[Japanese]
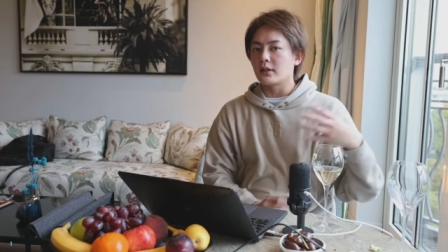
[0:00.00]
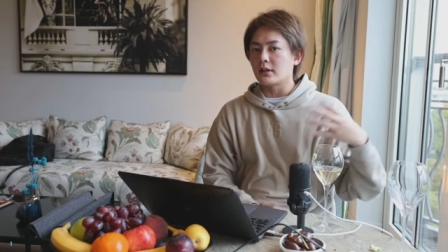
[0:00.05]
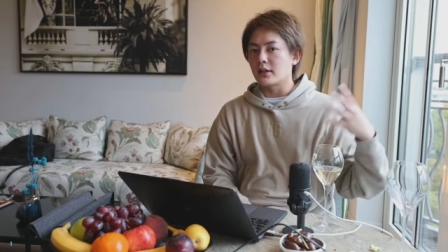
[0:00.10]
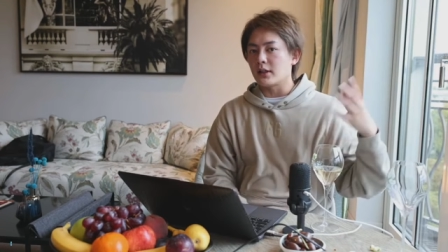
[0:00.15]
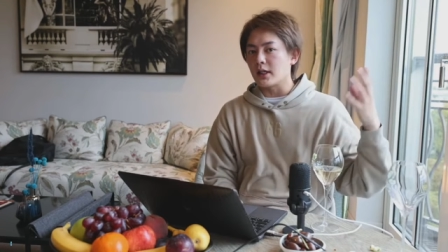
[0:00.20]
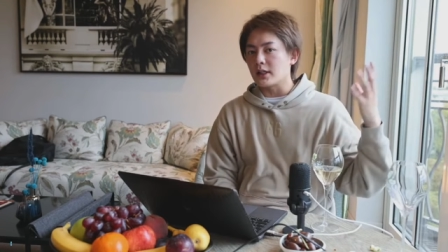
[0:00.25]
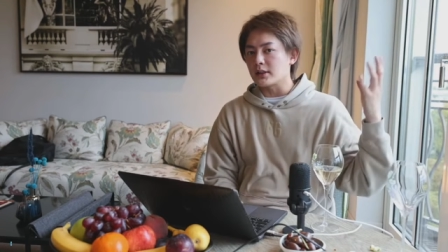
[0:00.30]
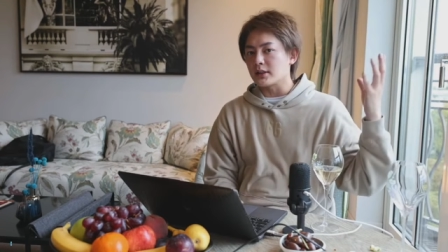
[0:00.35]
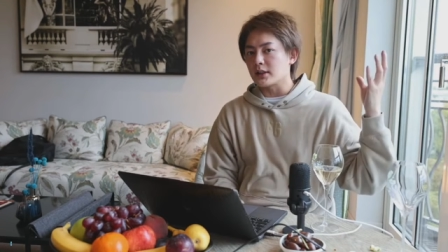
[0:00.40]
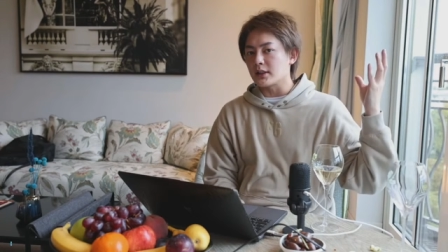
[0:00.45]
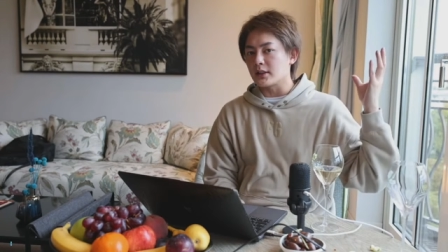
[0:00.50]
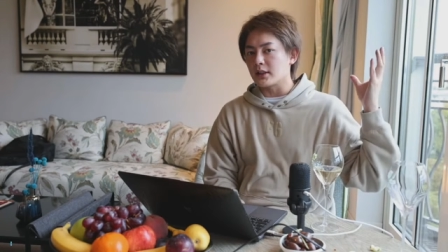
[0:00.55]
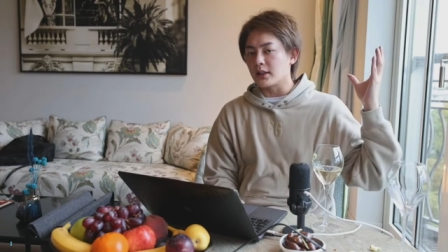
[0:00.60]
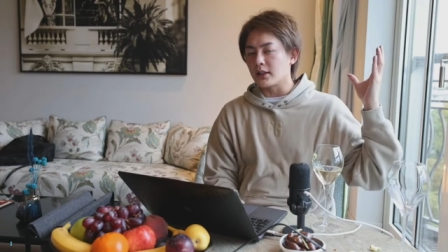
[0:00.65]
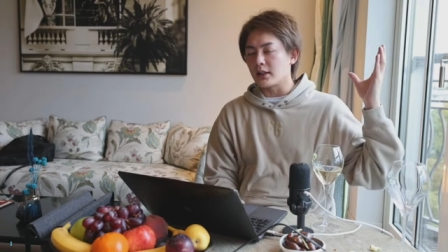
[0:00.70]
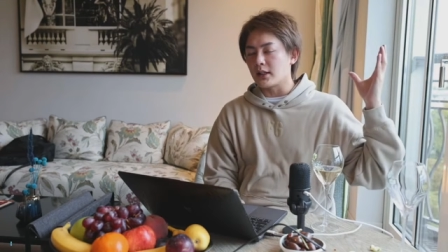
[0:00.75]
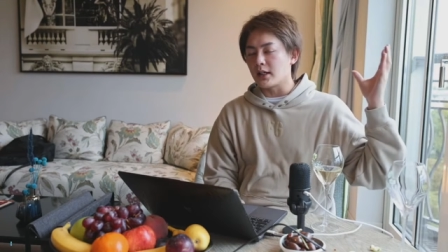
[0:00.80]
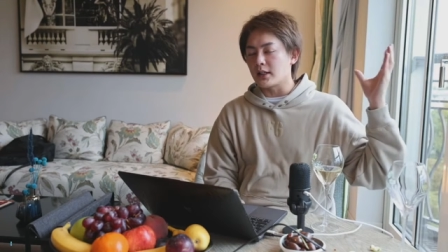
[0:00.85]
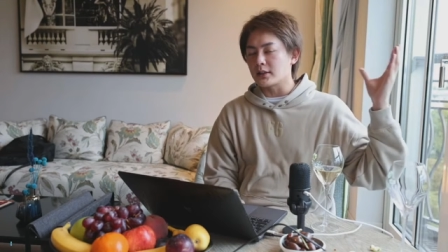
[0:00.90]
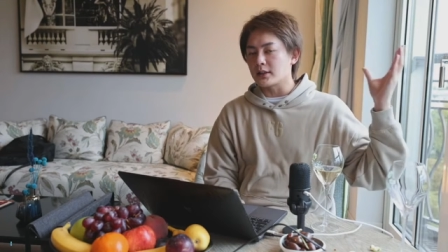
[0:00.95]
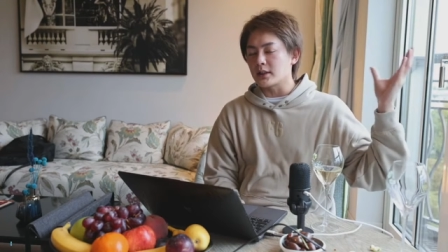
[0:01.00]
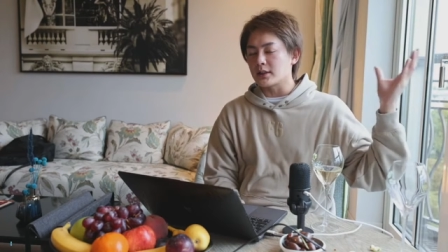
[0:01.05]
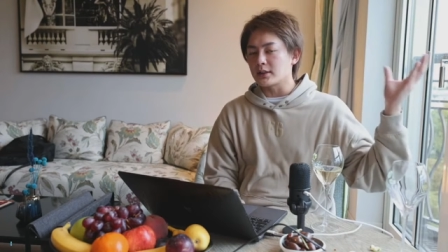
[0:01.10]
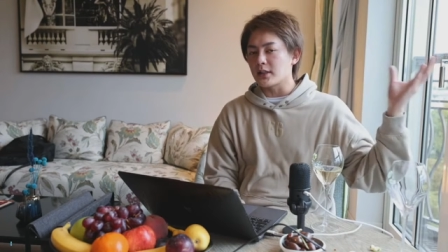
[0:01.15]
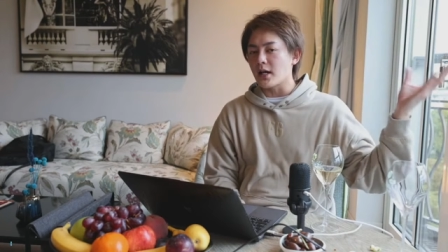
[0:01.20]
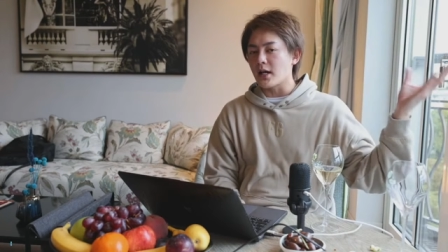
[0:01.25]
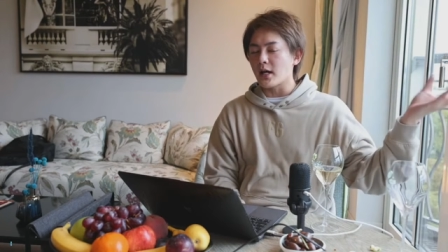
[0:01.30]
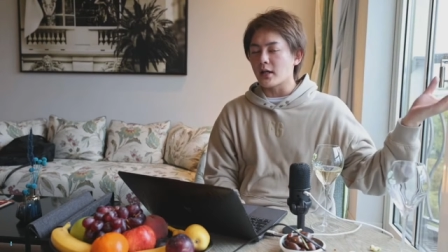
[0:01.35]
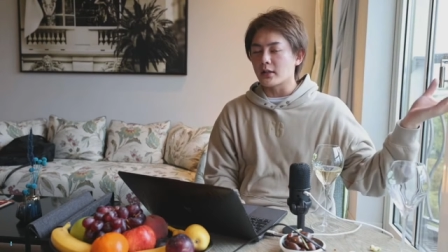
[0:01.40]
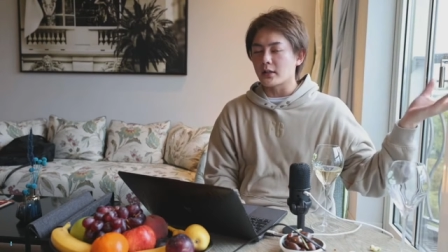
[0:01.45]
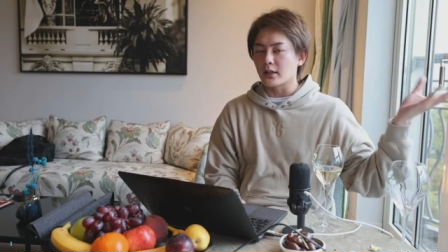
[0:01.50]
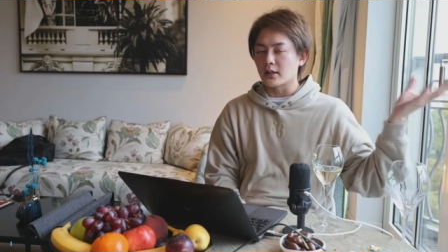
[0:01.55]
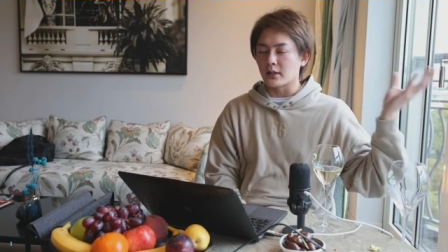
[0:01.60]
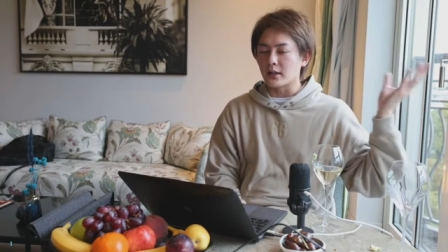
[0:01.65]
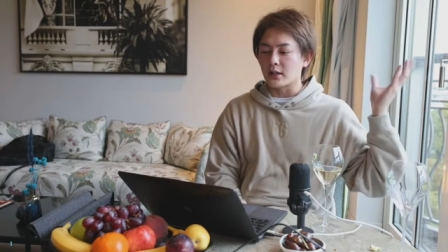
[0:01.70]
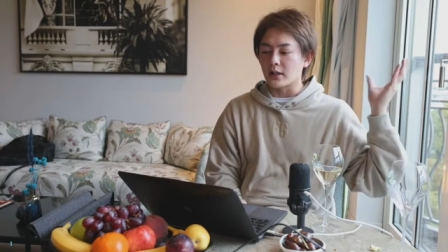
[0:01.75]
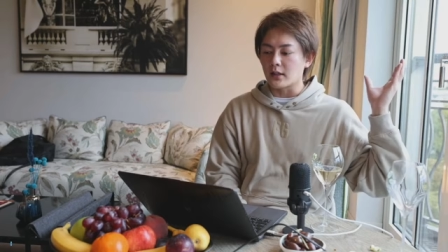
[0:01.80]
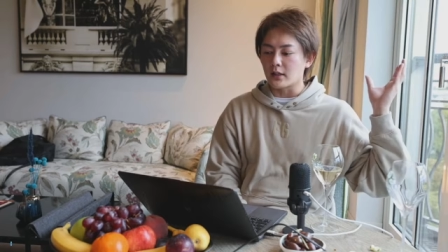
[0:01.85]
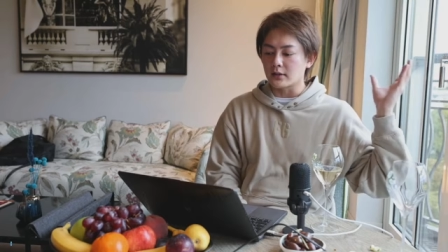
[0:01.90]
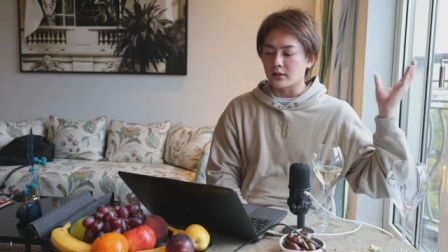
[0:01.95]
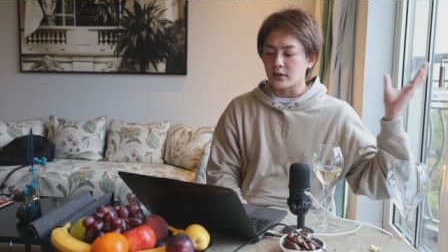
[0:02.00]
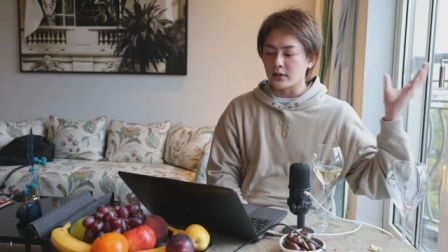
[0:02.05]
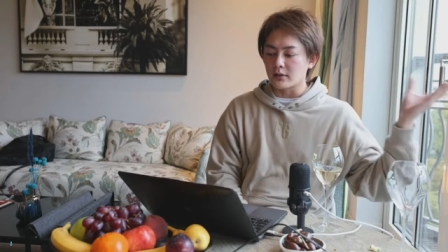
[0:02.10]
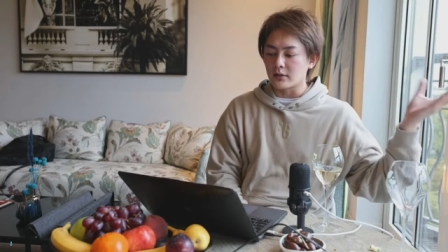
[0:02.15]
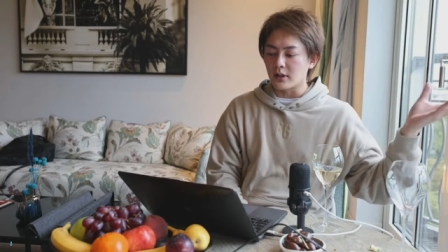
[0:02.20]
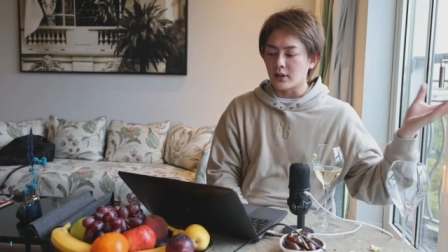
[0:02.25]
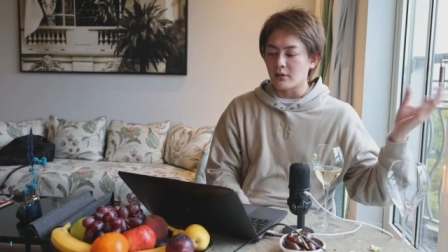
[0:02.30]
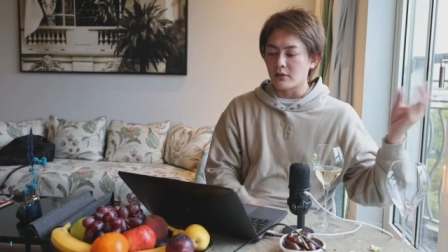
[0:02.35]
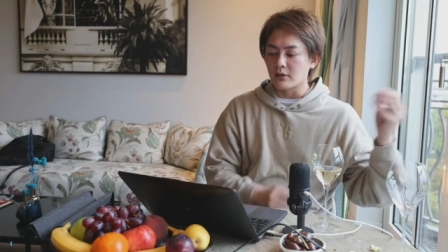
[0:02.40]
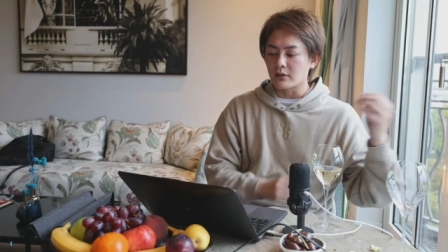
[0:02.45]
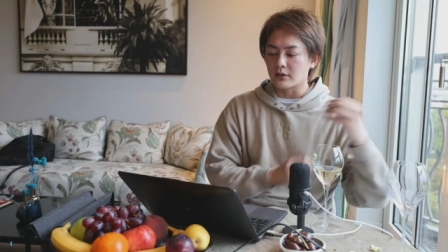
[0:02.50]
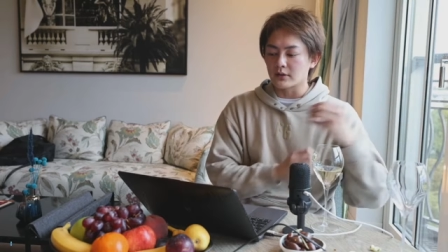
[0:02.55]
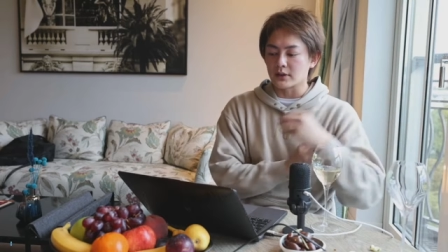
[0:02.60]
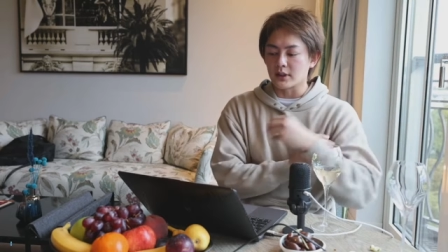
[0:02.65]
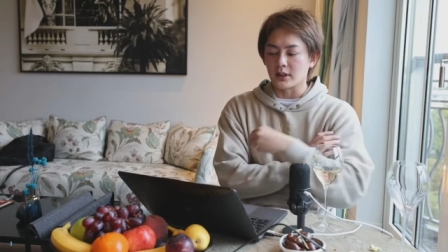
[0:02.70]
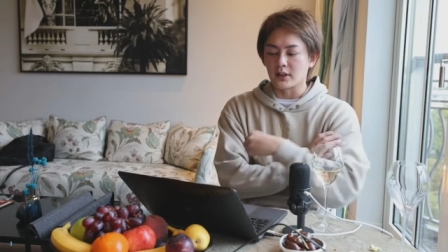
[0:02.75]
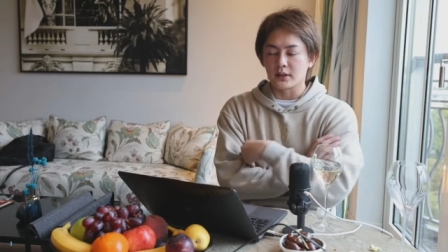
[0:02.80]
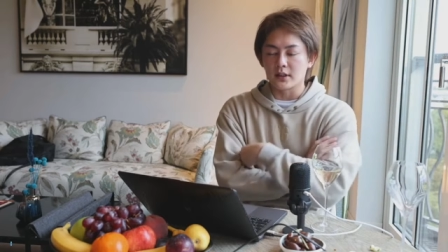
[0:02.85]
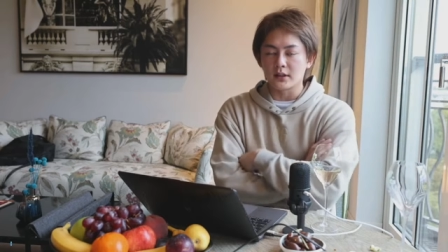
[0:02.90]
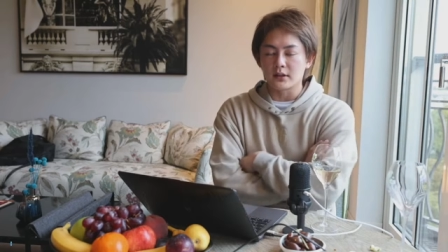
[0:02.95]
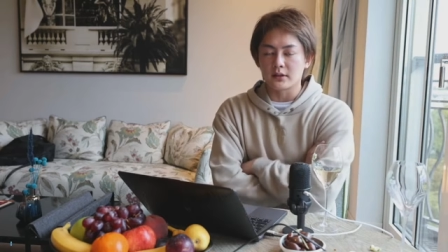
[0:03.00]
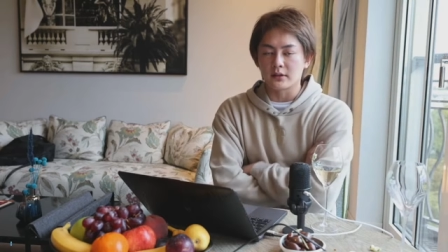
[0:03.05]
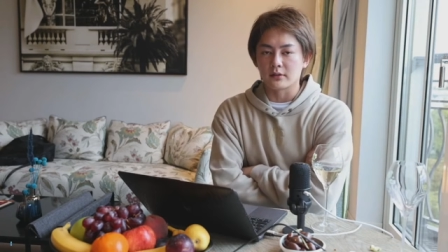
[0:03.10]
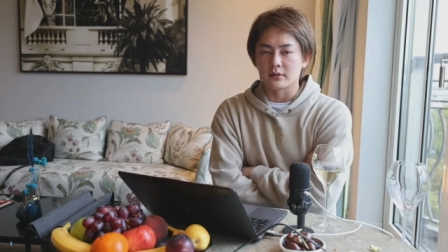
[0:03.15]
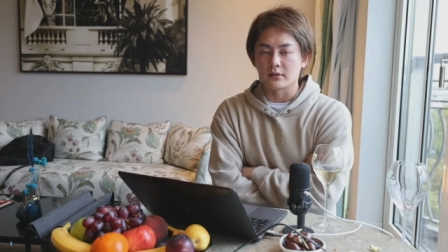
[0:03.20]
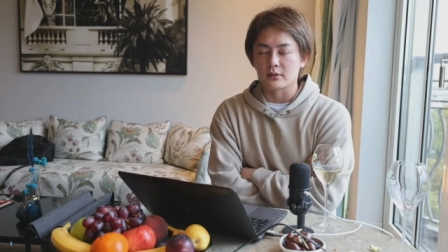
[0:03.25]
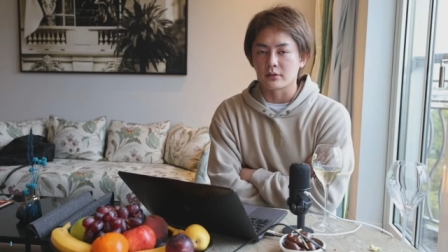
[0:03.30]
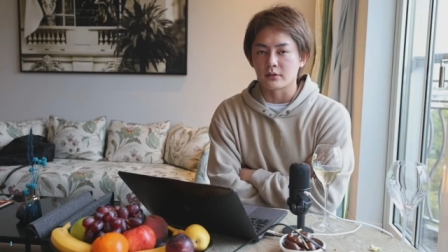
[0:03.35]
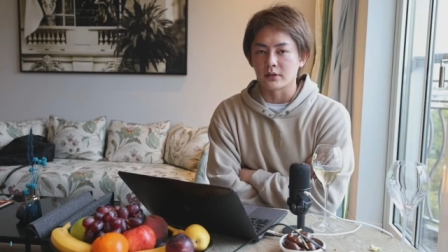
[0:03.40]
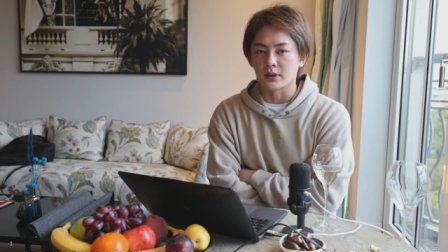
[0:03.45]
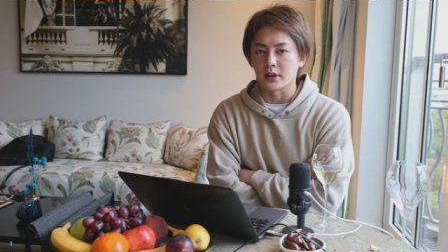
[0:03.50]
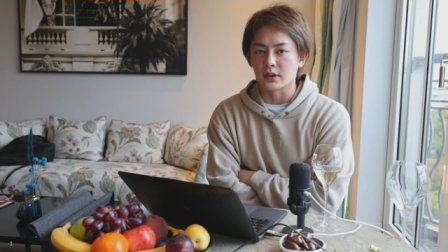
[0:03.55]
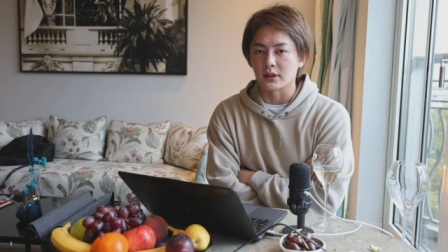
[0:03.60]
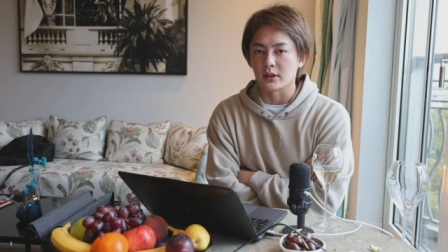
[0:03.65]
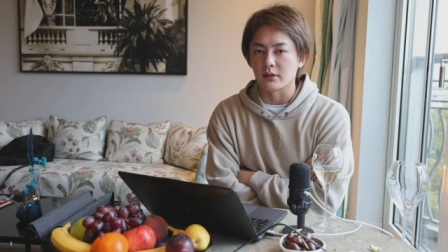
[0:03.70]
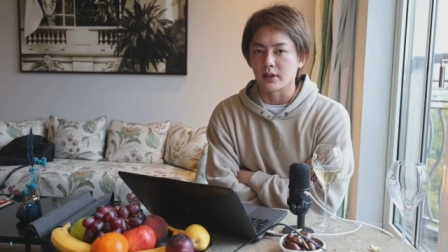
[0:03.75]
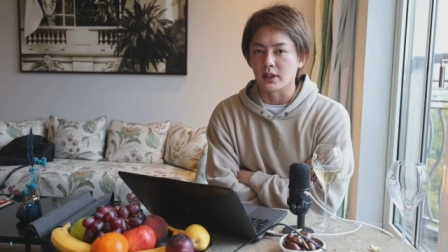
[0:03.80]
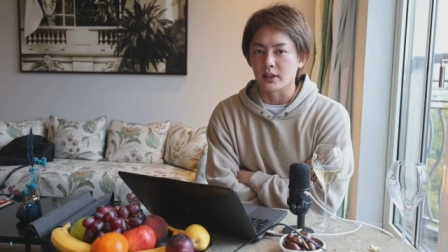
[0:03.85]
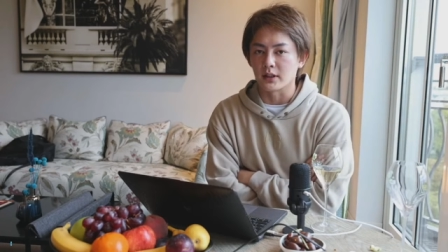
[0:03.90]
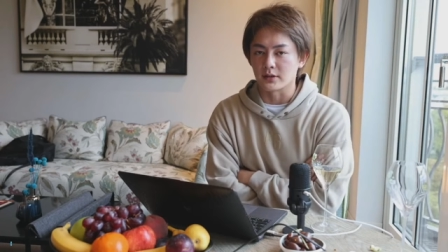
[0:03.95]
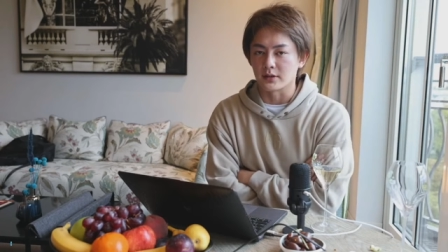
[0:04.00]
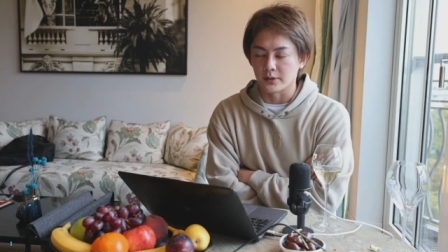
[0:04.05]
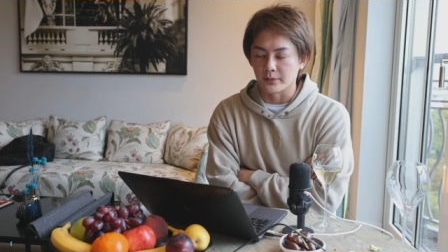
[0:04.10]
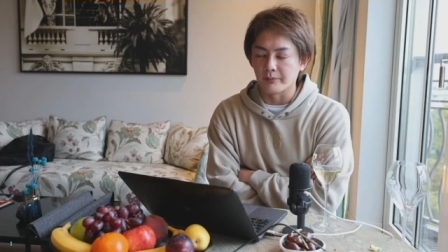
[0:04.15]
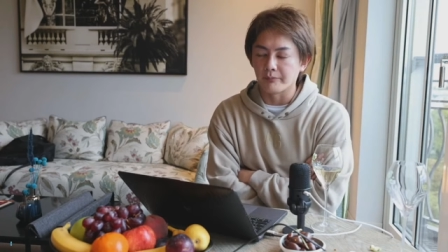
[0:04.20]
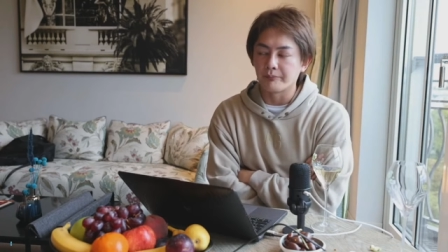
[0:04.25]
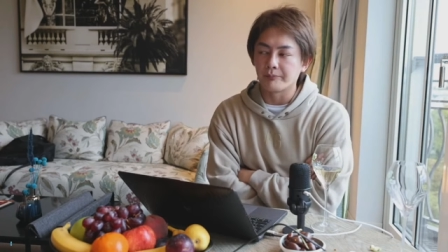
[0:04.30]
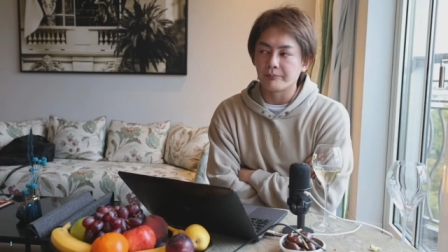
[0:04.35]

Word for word: 落札落札価格が高かったのが奥野さんだっていうことだったわけですよ。